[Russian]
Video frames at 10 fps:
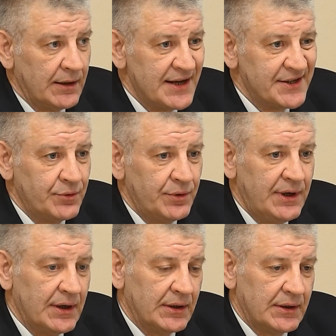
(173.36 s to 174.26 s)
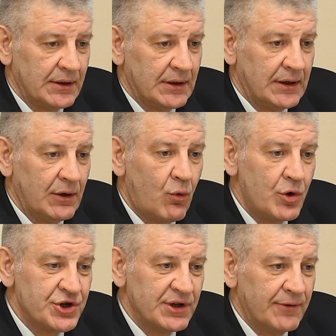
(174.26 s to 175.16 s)
наш студент а,
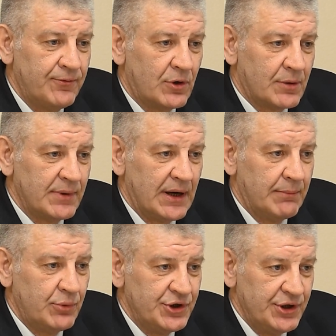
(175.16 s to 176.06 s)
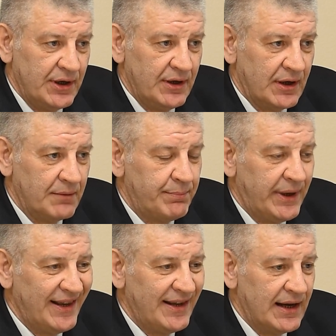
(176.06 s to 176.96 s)
очной формы обучения,
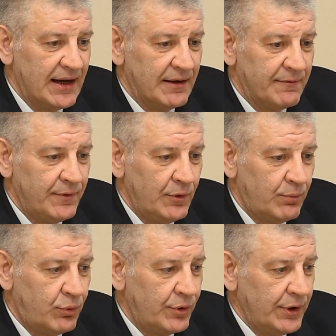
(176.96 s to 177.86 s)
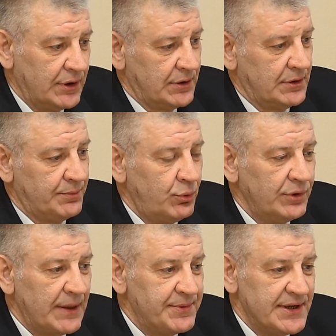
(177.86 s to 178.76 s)
придя в любой а,
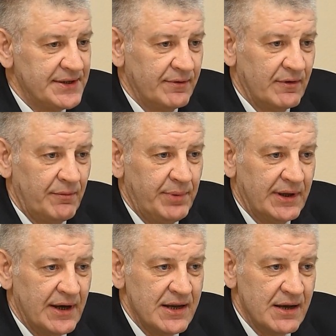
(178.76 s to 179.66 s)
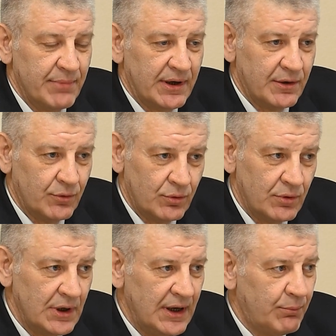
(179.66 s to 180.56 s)
пункт общественного питания БГУ,
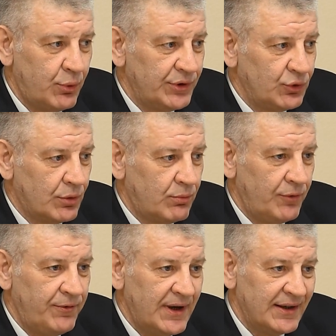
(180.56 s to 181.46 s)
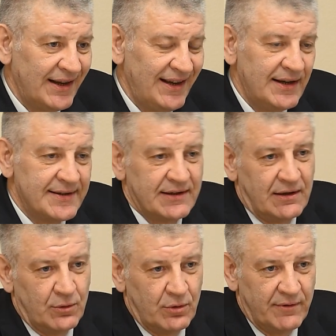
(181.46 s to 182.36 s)
будь то буфет или
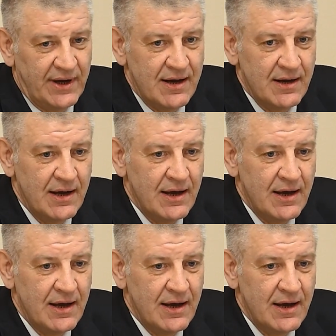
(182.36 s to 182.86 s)
столовая,